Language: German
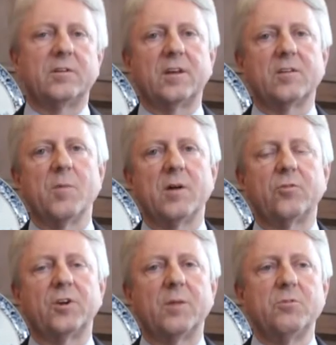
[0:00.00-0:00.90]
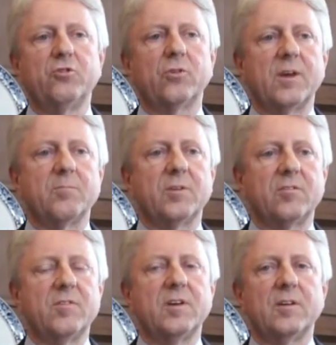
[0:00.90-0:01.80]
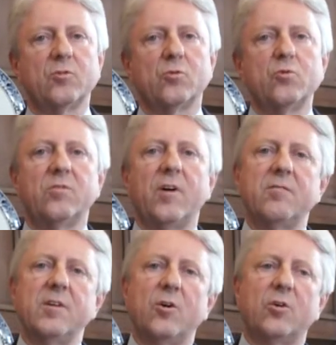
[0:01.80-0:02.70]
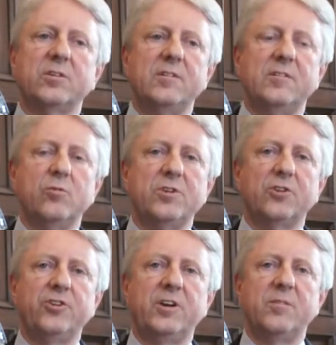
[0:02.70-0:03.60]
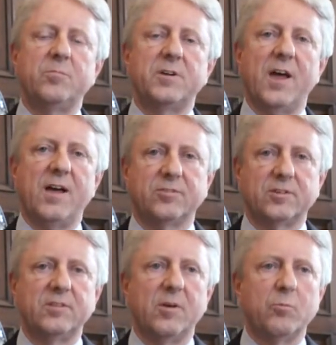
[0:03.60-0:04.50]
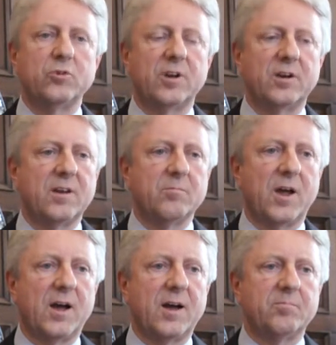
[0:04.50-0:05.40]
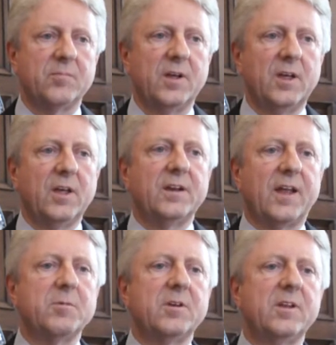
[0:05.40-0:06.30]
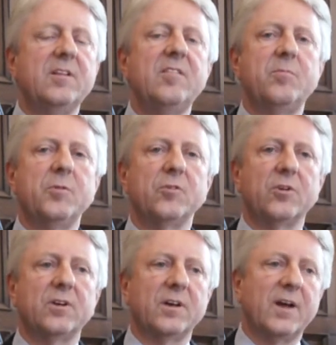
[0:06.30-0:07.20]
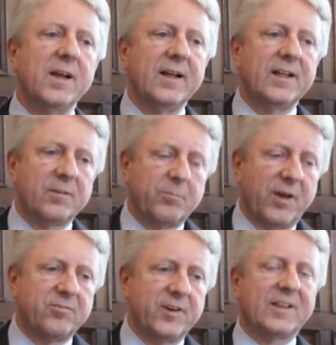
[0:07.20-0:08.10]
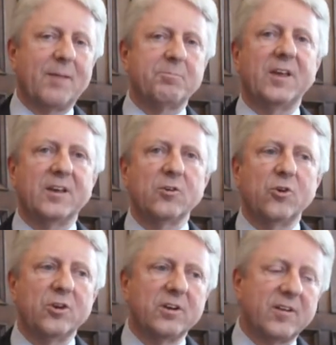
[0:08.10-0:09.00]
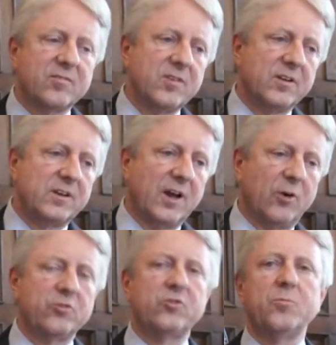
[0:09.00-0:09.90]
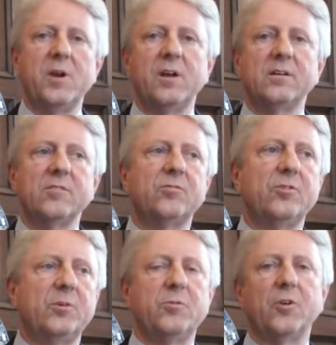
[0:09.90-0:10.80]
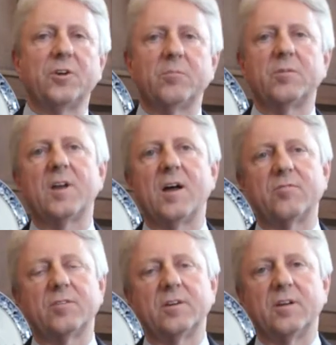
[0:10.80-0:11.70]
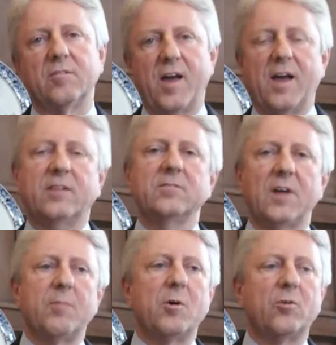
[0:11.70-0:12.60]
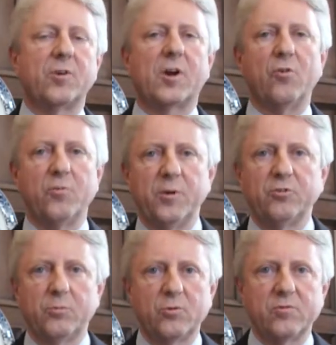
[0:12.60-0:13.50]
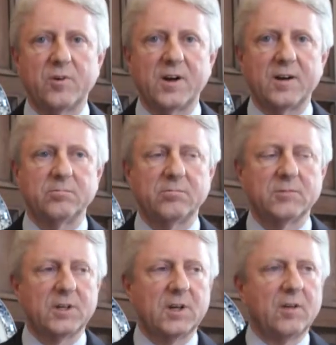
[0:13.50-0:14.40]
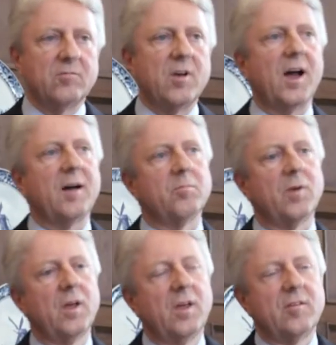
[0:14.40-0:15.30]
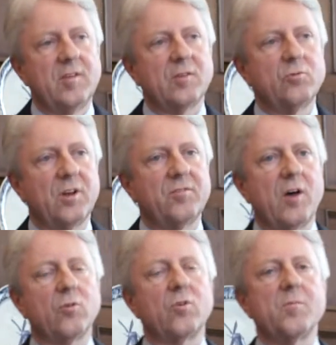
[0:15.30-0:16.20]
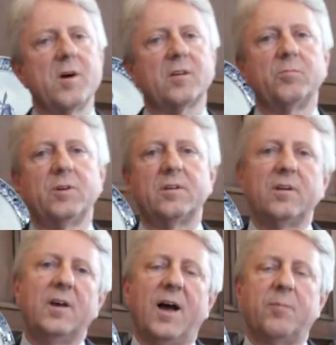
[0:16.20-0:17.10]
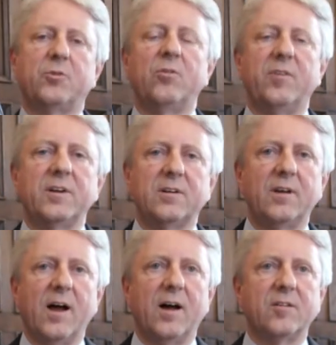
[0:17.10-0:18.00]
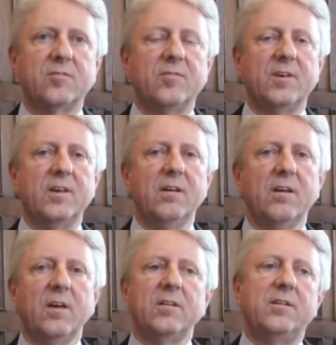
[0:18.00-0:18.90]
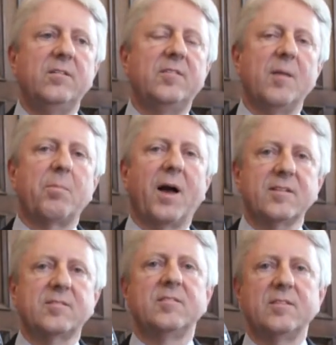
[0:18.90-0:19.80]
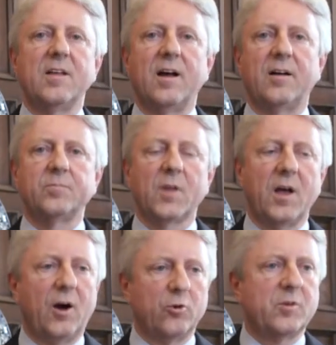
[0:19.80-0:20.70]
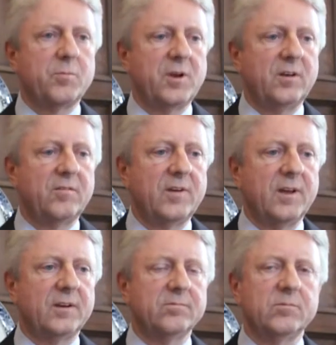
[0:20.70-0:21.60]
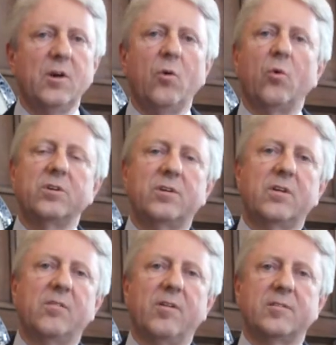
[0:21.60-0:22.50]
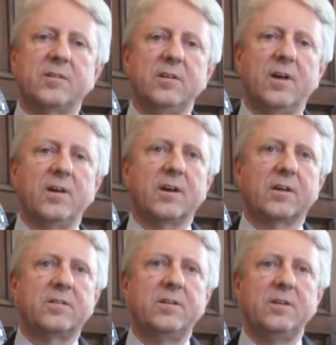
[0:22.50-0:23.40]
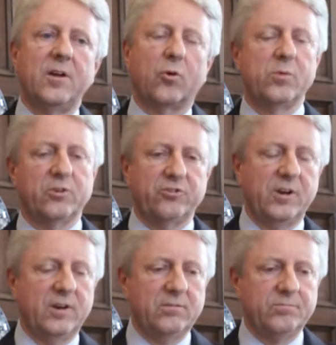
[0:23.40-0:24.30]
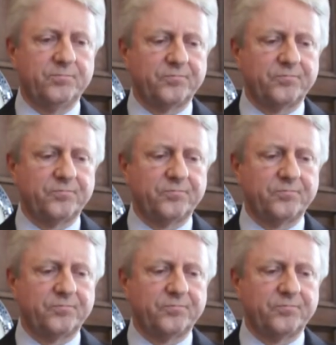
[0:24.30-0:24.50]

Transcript: denke ich mal, von der Mischung eben deswegen so gut, weil wir auch diese unterschiedlichen Bedarfe, die wir im Unternehmen haben, damit insbesondere perfekt abdecken können, dass wir die Auszubildenden die besonderen Bedarfe in den Werken, aber auch für kaufmännische Berufe haben. Wir haben sehr gute Erfahrungen gemacht mit Absolventen der ASW, die sehr praxisnah ausgebildet werden und quasi in der Hierarchie darüber stehen.